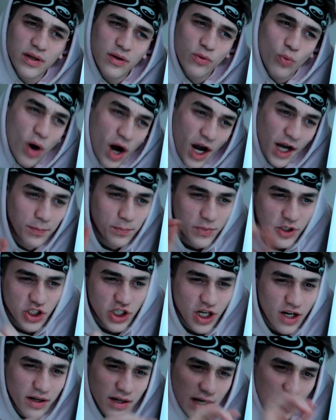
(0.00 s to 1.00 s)
واحد
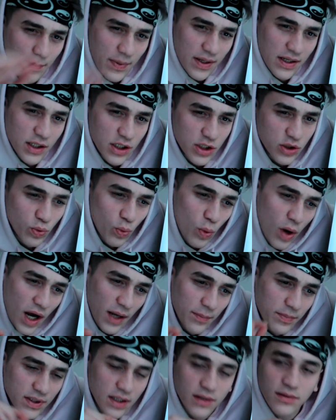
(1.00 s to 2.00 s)
بالشهر رح بلش
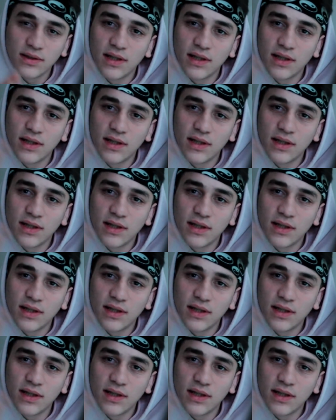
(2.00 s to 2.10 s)
واحد ب...